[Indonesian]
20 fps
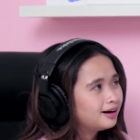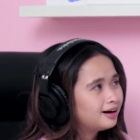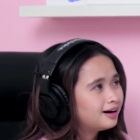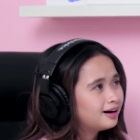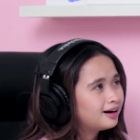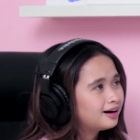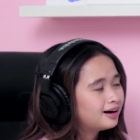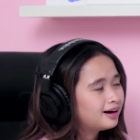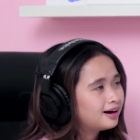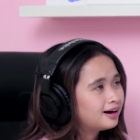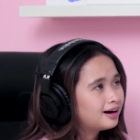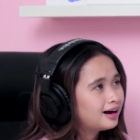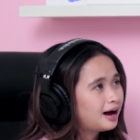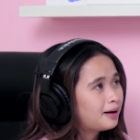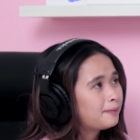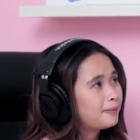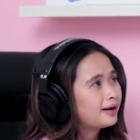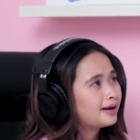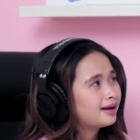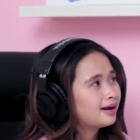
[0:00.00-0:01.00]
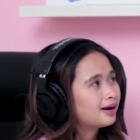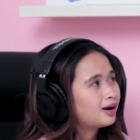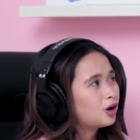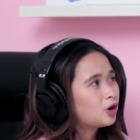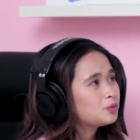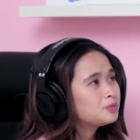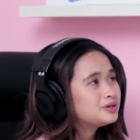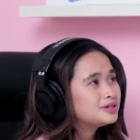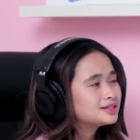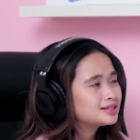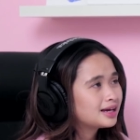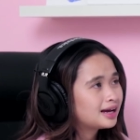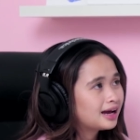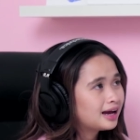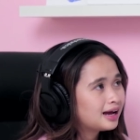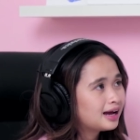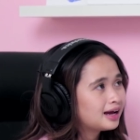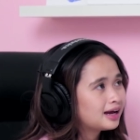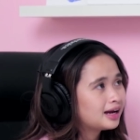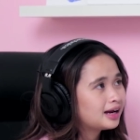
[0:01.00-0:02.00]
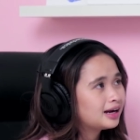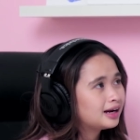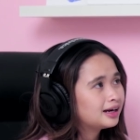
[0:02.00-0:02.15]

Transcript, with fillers: uh, apa ya kalau bisa